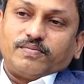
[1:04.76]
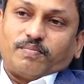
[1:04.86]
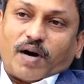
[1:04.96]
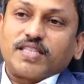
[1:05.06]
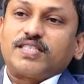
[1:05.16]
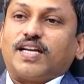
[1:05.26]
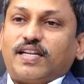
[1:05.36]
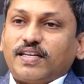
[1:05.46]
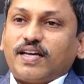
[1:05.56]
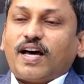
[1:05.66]
మార్చాలి
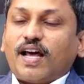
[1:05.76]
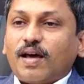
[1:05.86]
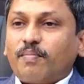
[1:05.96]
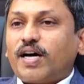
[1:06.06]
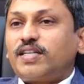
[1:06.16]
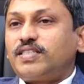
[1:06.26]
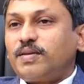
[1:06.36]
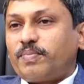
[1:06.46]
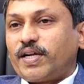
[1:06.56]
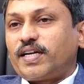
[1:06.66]
అలా మార్చే
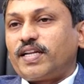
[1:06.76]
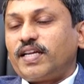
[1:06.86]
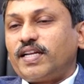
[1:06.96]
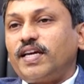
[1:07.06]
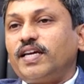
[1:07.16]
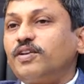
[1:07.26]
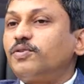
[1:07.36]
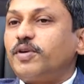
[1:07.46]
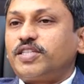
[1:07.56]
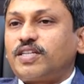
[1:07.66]
ప్రక్రియనే
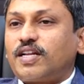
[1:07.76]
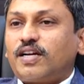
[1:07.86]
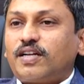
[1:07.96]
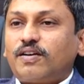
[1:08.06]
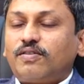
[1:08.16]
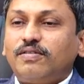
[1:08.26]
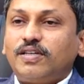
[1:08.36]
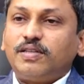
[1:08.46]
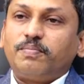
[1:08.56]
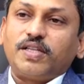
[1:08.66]
ఇంక్యుబేషన్ అని అంటారు
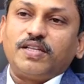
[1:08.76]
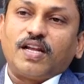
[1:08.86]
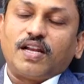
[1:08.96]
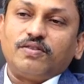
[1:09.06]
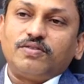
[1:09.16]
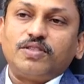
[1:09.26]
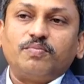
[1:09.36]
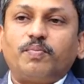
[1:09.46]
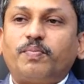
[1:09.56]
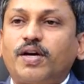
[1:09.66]
ఇది పది నెలల నుంచి ముప్పై